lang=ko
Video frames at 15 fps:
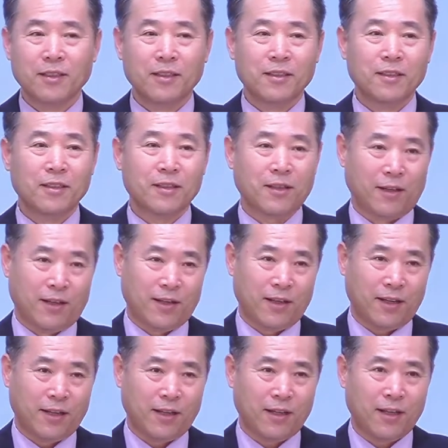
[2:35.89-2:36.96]

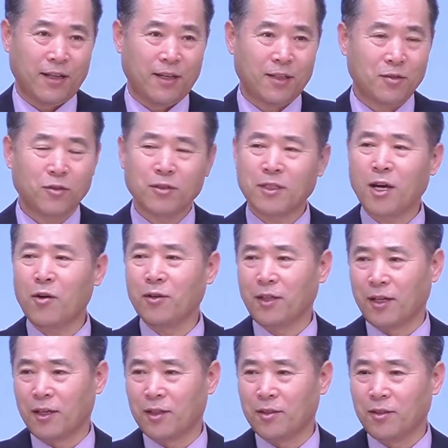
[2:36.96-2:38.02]
계속 싸우게
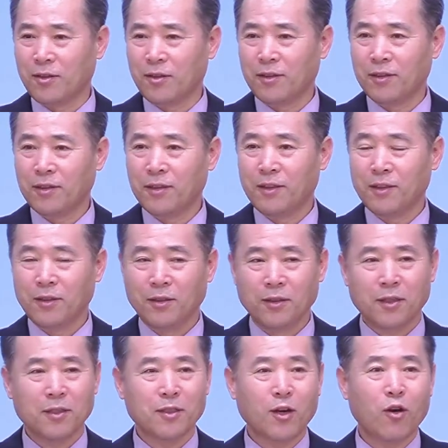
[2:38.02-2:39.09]
되는 거죠.
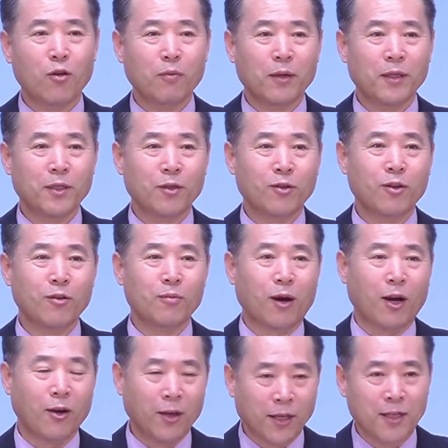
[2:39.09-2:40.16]
그렇게 싸울 바에 결혼을
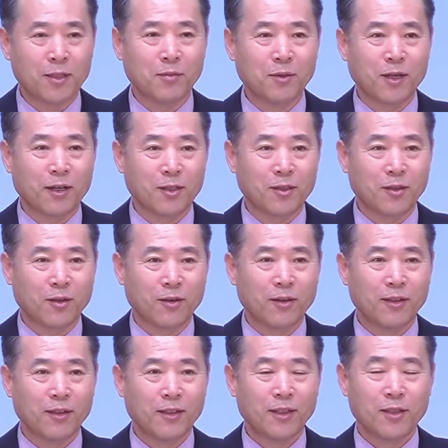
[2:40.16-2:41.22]
말로 했겠습니까? 그렇죠.
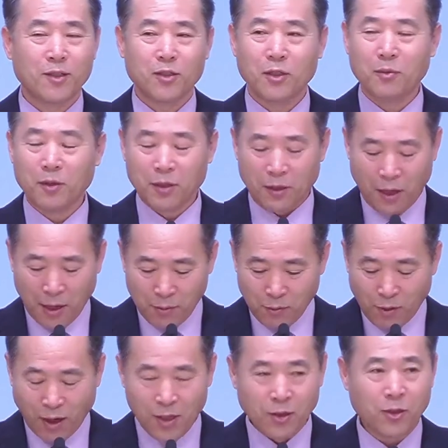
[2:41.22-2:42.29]
처음에는
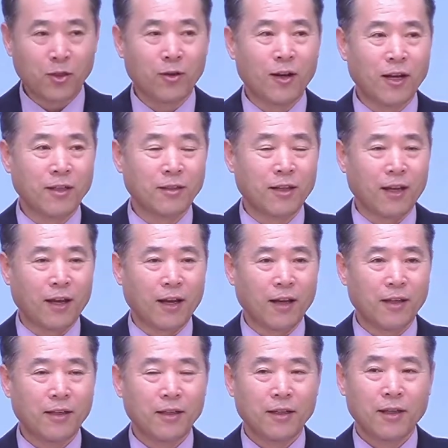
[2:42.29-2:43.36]
행복하려고 결혼했는데
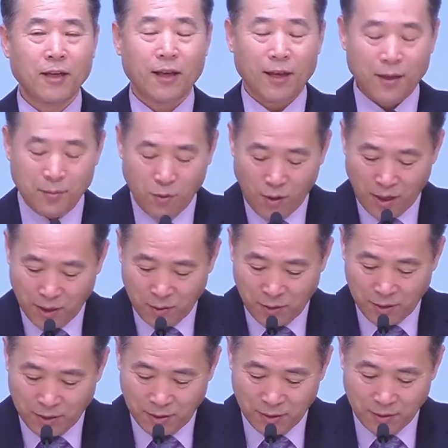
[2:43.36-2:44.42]
행복하기
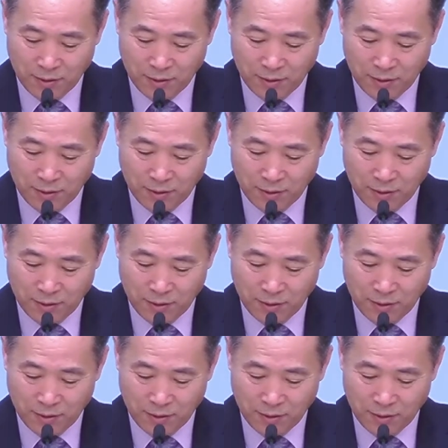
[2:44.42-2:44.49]
위해서는